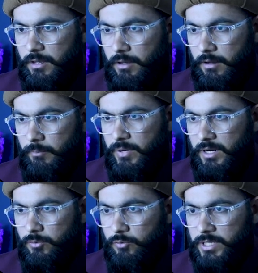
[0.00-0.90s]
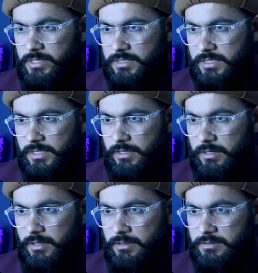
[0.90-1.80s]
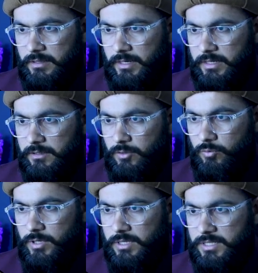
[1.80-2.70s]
पार्ट को यहाँ से सेलेक्ट करूँगा